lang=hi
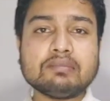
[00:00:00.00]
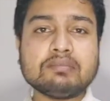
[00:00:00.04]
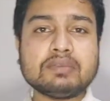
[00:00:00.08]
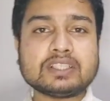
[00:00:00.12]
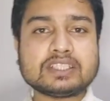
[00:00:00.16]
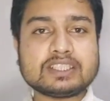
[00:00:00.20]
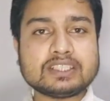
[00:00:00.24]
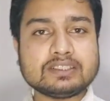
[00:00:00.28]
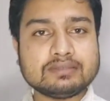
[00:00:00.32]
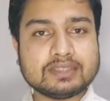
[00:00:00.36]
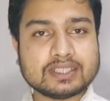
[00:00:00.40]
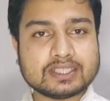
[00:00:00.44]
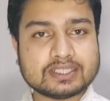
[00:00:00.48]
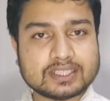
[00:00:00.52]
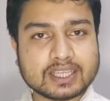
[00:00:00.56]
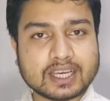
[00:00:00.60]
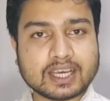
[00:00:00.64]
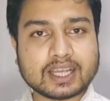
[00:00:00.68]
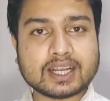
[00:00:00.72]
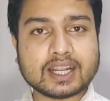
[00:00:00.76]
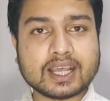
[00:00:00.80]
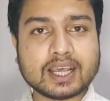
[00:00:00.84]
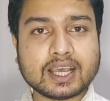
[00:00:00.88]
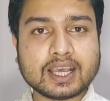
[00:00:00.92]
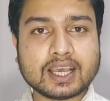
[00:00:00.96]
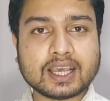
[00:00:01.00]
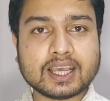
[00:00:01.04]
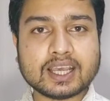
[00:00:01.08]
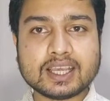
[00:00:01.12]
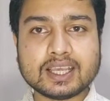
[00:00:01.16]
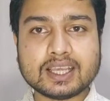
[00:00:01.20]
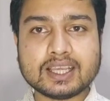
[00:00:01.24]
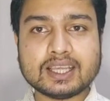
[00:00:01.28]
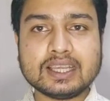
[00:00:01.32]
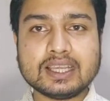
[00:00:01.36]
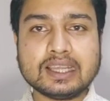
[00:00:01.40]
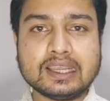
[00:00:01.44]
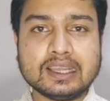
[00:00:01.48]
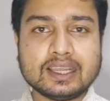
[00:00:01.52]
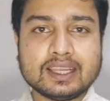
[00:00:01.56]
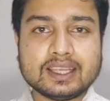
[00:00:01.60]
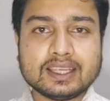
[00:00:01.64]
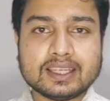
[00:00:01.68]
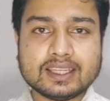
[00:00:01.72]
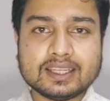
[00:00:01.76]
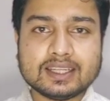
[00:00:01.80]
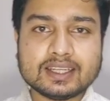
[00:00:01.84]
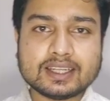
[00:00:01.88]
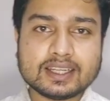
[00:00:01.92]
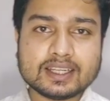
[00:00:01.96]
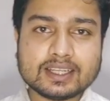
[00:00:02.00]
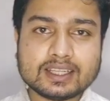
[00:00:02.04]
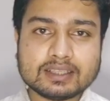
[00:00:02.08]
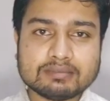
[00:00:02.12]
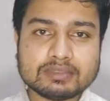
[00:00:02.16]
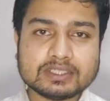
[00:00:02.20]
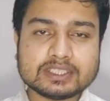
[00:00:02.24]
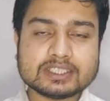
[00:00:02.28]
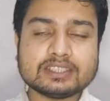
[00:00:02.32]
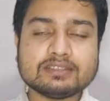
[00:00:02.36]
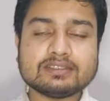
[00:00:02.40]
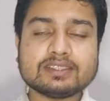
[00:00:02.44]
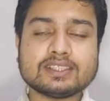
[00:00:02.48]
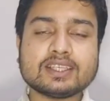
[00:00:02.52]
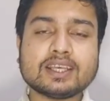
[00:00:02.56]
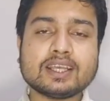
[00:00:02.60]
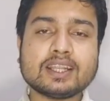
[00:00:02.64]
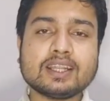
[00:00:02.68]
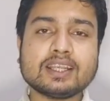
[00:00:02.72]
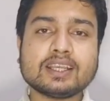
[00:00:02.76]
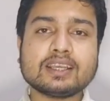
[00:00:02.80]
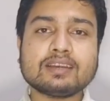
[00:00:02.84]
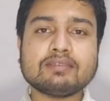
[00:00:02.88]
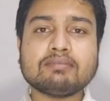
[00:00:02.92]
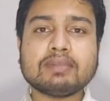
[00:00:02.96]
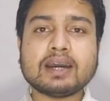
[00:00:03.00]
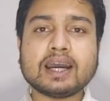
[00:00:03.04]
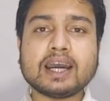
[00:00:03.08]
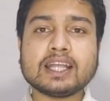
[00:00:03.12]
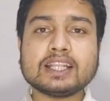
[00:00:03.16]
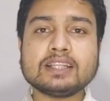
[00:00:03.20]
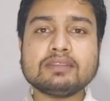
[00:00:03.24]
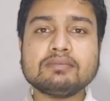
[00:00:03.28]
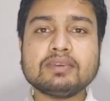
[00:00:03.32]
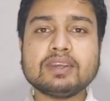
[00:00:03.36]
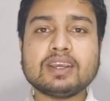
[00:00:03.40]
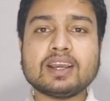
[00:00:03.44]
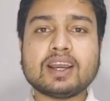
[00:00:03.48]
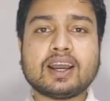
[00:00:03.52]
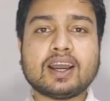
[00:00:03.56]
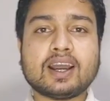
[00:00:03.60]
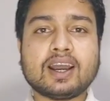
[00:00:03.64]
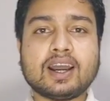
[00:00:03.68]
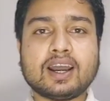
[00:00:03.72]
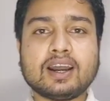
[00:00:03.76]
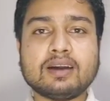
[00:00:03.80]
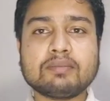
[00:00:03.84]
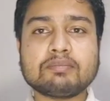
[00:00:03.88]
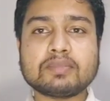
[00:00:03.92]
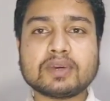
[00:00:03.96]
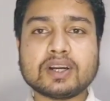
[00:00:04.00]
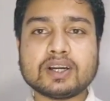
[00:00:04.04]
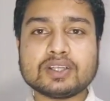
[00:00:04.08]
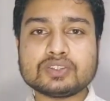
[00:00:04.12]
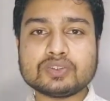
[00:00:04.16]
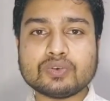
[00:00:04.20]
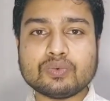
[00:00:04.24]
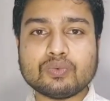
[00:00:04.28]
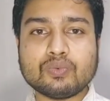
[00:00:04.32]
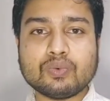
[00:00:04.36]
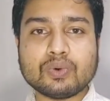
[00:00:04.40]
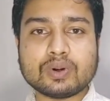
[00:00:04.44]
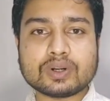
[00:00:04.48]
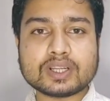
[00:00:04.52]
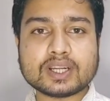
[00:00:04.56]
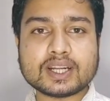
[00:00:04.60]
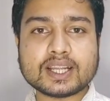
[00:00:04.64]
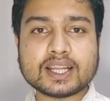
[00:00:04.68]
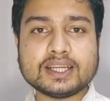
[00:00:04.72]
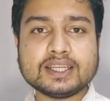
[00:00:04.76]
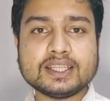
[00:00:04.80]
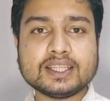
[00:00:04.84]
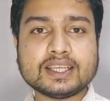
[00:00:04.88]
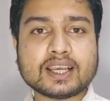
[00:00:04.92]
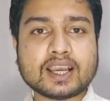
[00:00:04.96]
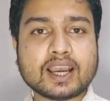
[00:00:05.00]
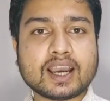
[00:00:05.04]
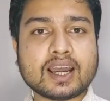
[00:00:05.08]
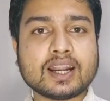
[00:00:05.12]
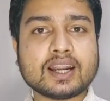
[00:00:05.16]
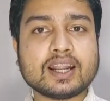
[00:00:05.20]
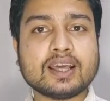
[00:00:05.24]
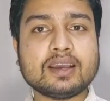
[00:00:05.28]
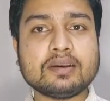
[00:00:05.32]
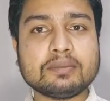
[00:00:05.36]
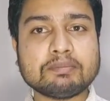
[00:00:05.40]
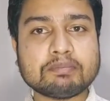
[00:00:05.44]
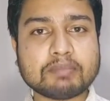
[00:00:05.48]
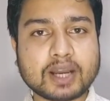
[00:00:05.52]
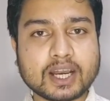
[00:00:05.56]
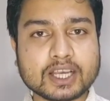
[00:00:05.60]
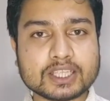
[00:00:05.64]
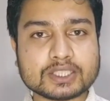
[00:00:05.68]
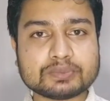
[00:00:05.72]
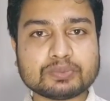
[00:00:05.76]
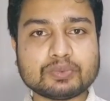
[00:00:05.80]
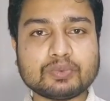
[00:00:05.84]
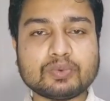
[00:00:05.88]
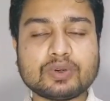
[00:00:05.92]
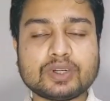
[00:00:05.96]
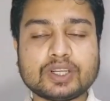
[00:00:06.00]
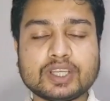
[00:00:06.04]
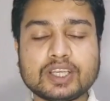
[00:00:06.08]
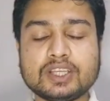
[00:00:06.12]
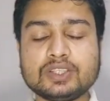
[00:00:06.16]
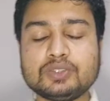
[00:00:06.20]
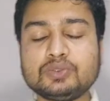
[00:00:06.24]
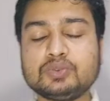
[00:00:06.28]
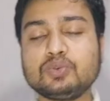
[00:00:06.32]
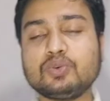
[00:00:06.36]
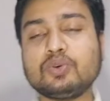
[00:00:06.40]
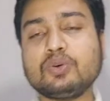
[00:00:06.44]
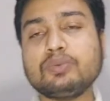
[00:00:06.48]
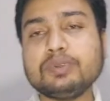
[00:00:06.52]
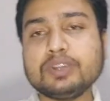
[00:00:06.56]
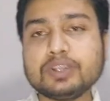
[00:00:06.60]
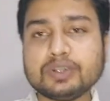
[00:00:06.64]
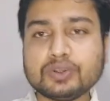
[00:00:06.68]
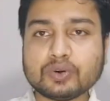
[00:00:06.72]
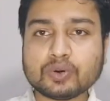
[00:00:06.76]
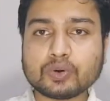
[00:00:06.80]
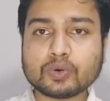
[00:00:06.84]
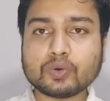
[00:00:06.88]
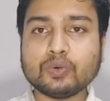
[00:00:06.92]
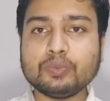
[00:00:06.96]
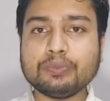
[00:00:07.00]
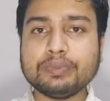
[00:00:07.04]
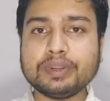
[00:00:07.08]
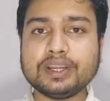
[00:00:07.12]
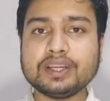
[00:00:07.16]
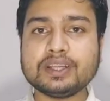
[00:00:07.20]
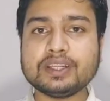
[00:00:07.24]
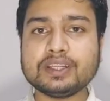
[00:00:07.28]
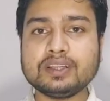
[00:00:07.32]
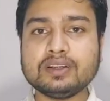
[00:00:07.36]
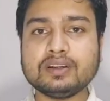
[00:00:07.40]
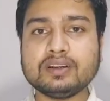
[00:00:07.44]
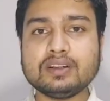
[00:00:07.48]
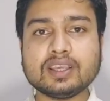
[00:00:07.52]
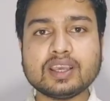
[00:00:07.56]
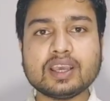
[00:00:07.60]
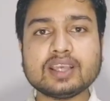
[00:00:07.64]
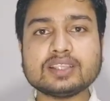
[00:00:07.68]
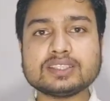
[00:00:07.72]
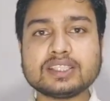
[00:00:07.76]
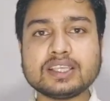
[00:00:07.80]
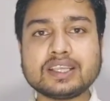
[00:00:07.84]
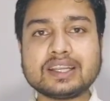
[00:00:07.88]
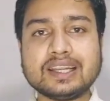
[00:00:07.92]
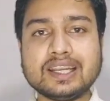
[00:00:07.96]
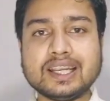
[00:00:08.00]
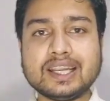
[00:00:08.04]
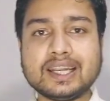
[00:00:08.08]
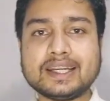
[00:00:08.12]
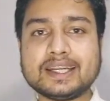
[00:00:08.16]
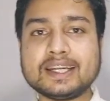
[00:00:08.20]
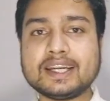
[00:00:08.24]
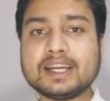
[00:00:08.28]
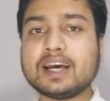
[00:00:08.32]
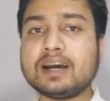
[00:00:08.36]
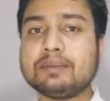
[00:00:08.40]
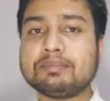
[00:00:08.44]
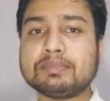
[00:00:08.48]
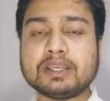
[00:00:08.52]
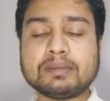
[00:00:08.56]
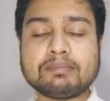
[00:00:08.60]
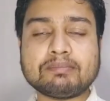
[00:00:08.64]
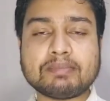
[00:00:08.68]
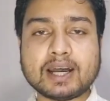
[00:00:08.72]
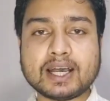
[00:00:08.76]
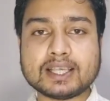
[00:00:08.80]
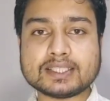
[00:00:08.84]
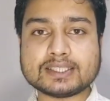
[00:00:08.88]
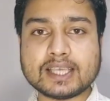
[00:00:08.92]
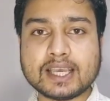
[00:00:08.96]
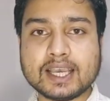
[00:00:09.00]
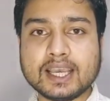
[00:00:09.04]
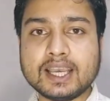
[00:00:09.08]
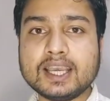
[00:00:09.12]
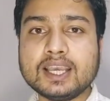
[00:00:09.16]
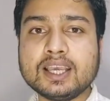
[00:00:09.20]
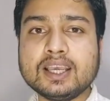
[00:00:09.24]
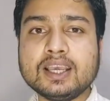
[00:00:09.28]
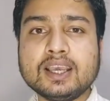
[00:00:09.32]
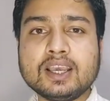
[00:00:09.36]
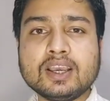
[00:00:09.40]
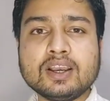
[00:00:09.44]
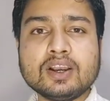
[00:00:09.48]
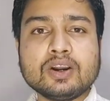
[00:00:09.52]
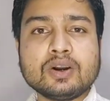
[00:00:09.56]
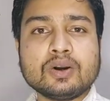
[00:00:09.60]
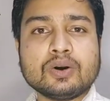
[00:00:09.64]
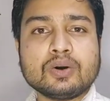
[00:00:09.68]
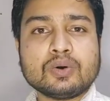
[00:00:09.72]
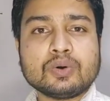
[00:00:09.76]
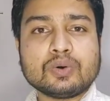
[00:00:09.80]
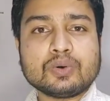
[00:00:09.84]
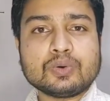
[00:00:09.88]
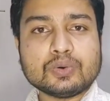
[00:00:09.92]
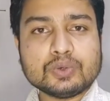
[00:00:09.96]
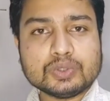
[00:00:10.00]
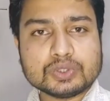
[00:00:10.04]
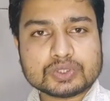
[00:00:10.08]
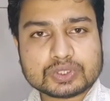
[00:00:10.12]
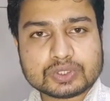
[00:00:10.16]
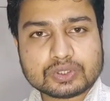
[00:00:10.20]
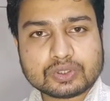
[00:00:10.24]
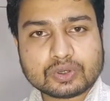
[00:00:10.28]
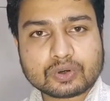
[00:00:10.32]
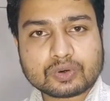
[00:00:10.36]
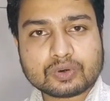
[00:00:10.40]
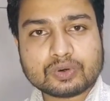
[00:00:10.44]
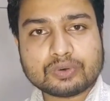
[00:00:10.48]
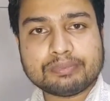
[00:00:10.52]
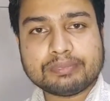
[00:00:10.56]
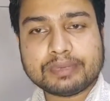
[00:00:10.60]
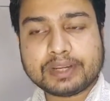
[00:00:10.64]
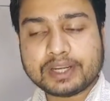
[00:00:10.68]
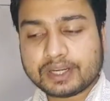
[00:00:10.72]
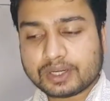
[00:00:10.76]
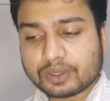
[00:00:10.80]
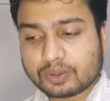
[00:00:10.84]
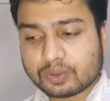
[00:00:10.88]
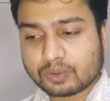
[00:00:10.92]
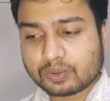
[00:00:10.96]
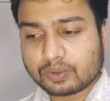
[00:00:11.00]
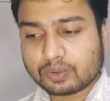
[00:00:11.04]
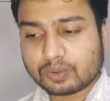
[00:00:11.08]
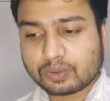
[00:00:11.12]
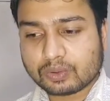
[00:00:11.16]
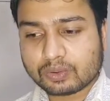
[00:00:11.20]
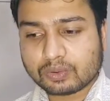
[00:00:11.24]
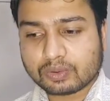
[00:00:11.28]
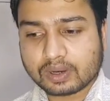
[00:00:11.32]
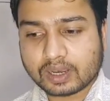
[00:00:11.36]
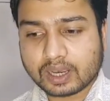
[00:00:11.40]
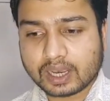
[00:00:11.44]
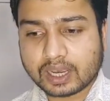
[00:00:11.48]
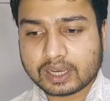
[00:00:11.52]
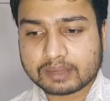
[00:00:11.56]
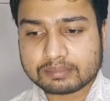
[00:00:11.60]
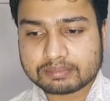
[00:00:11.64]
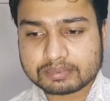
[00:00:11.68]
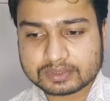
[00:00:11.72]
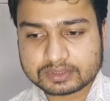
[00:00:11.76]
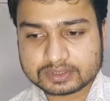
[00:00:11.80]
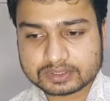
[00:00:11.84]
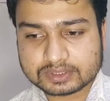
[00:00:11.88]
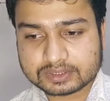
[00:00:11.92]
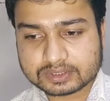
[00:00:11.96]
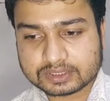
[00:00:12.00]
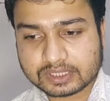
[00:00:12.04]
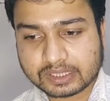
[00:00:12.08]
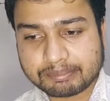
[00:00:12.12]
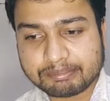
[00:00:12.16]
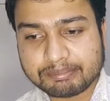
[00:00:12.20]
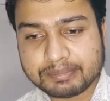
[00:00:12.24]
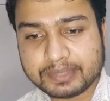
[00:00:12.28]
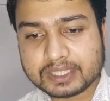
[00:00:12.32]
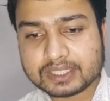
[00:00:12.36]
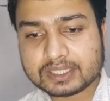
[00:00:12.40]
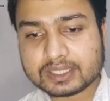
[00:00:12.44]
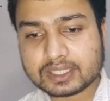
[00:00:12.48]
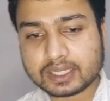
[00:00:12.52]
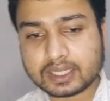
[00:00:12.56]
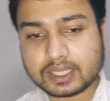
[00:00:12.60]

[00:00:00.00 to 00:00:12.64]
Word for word: सबमिट करने के लिए आपको बच्चे का माता पिता का जो डॉक्यूमेंट लगेगा इंडियन एम्बेसी का जो कार्ड लगेगा वो कार्ड का फ़ोटो कॉपी और बच्चे का फ़ोटो वगैरह